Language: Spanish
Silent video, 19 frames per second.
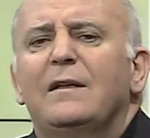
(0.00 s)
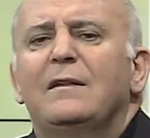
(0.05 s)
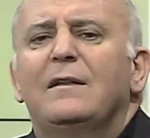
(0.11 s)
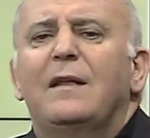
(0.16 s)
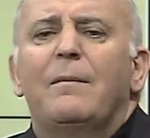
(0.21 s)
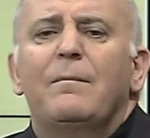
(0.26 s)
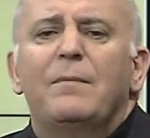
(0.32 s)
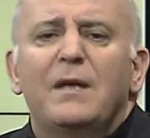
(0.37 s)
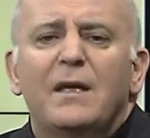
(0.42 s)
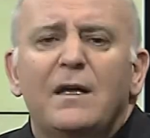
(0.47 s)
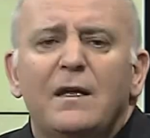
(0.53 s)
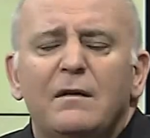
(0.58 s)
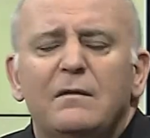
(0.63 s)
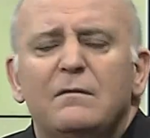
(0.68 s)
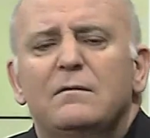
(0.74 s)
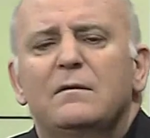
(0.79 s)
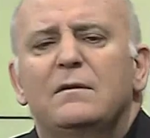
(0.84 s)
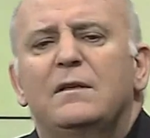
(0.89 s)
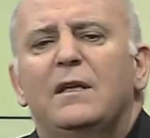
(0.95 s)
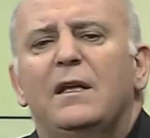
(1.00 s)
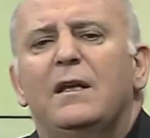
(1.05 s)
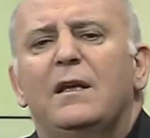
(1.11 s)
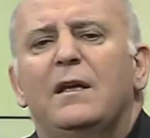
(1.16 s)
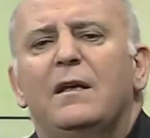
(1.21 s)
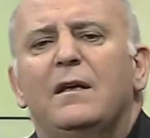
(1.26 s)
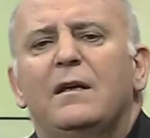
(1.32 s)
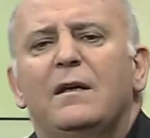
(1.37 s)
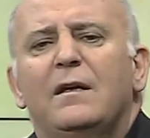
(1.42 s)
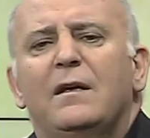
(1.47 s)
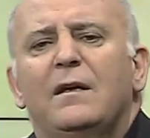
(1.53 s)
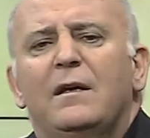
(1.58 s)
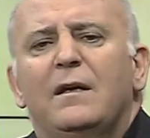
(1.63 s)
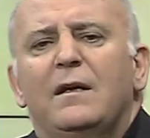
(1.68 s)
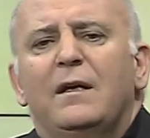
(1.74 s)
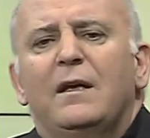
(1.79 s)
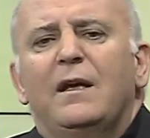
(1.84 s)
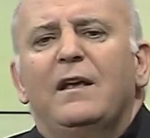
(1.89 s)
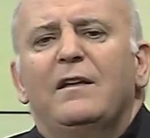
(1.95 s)
también tiene
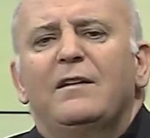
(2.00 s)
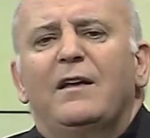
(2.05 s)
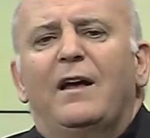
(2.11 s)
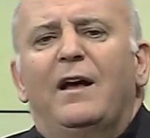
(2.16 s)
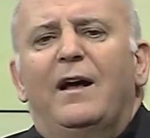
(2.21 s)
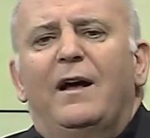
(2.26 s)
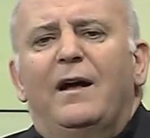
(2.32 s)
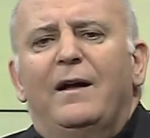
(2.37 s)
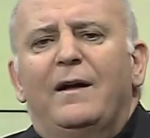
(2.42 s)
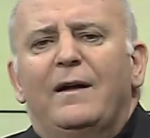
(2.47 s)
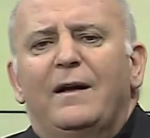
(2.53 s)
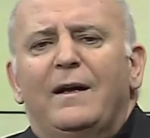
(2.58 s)
esa